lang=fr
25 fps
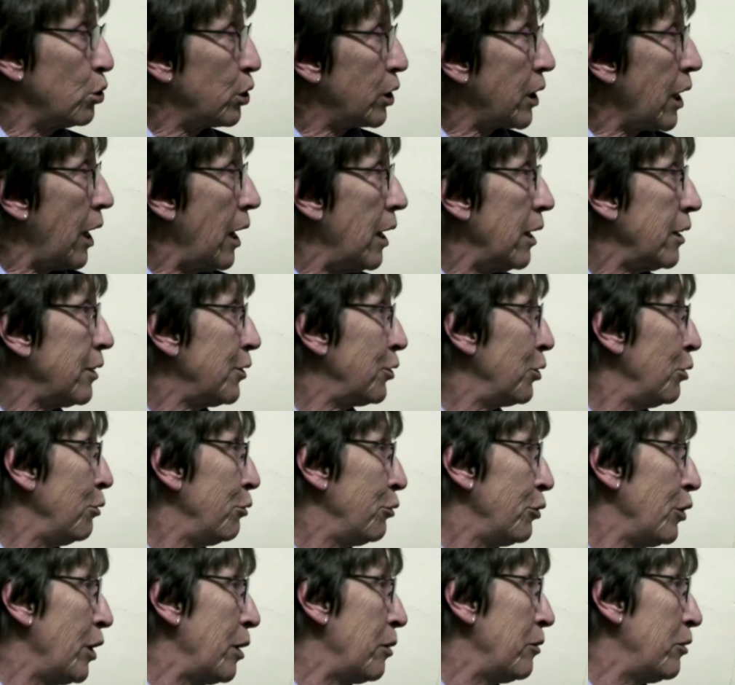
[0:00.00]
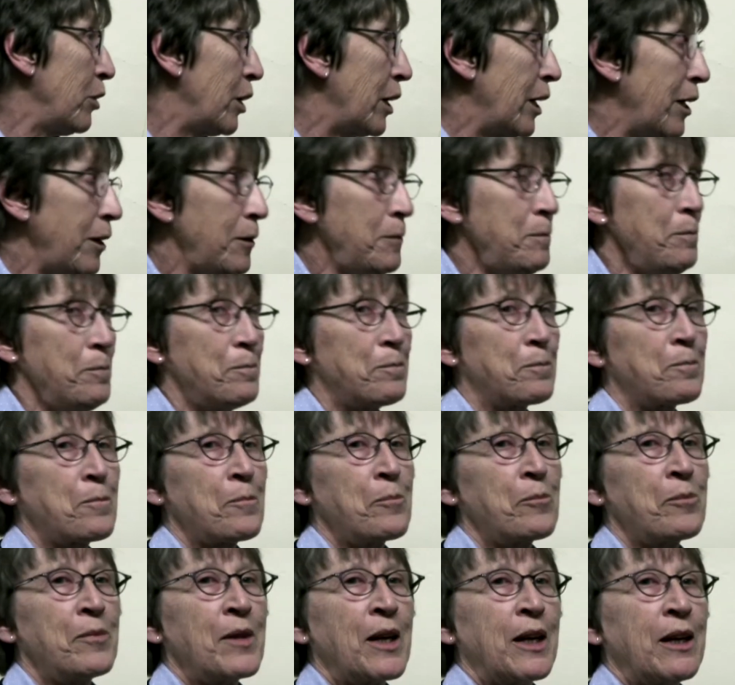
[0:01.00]
aux cartes, enfin voilà. Mhm.
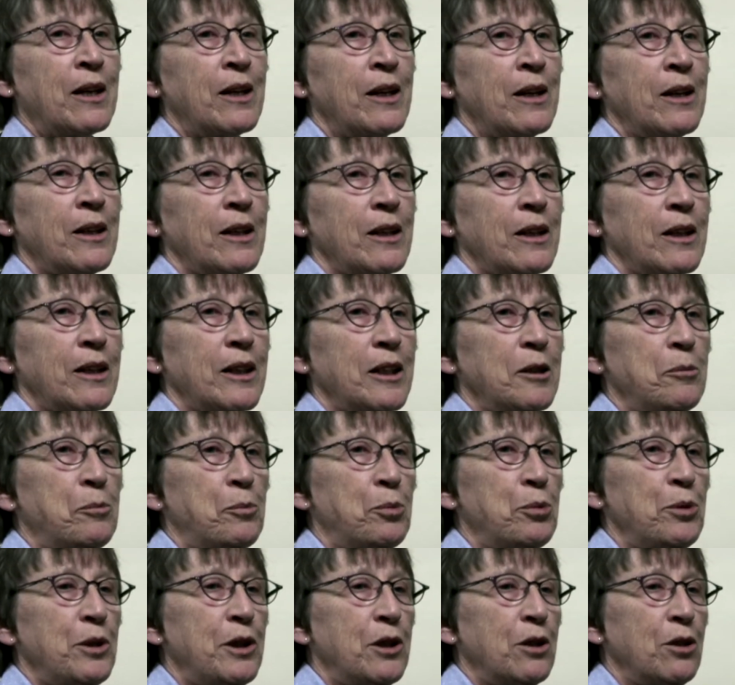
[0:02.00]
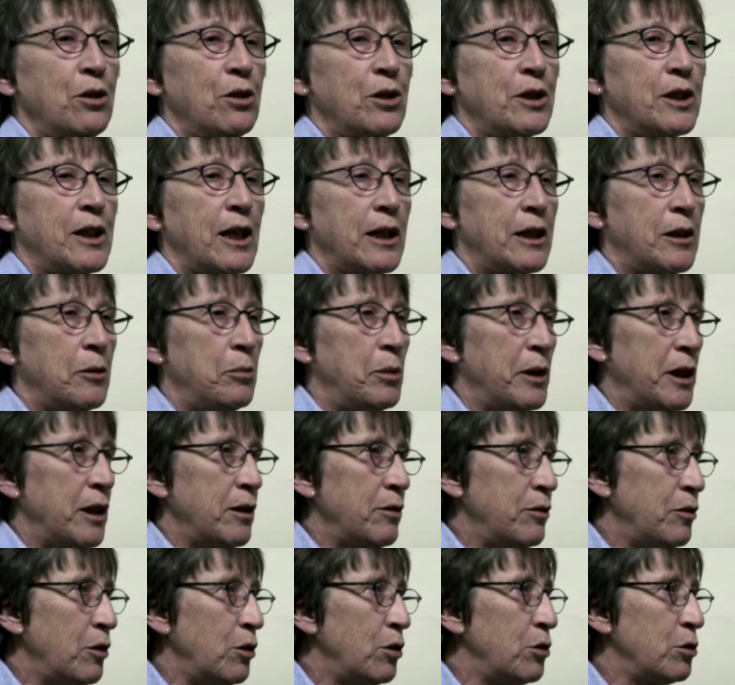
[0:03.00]
Et puis euh, il y a des
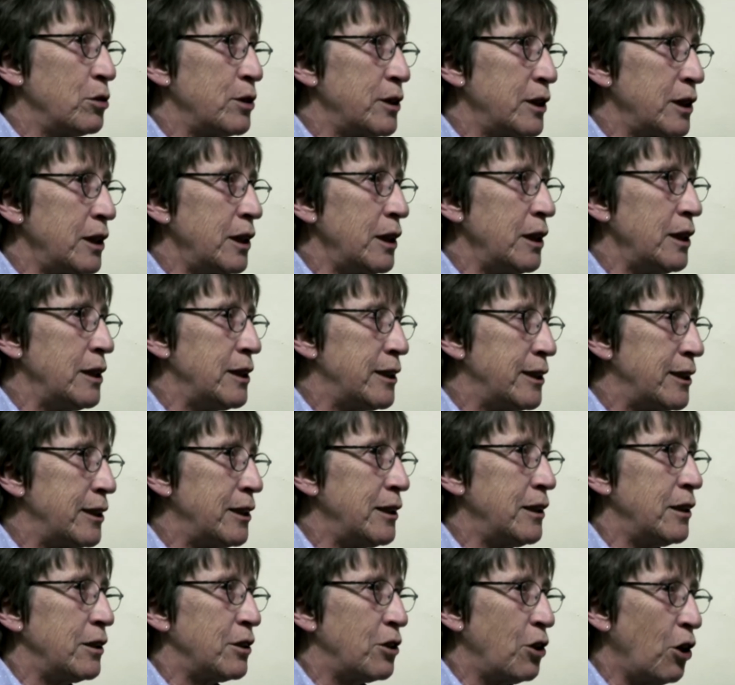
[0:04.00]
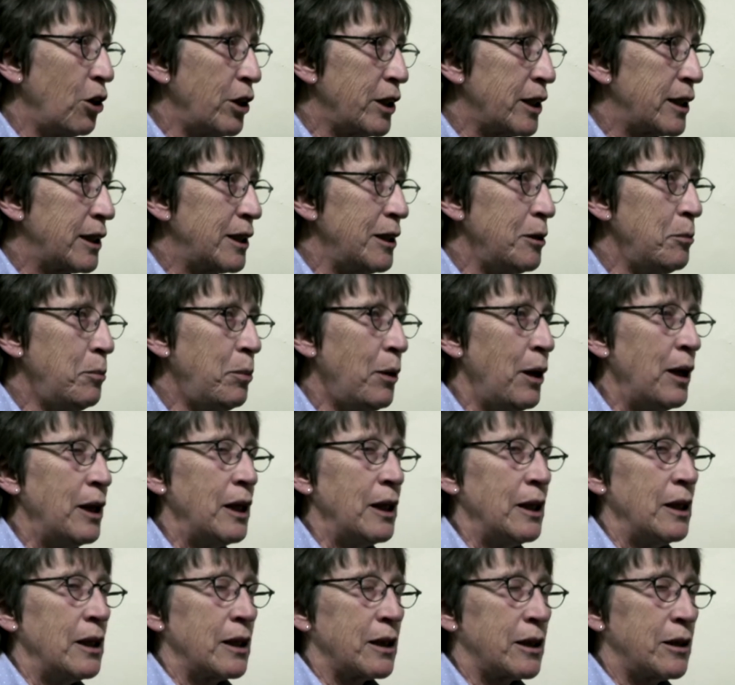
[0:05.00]
bénévoles aussi ici dans l'équipe
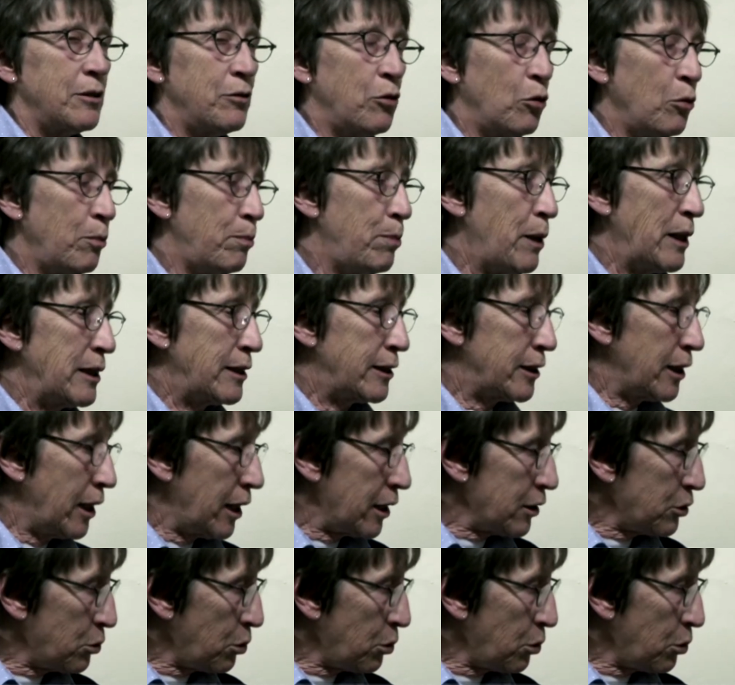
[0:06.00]
qui vont passer la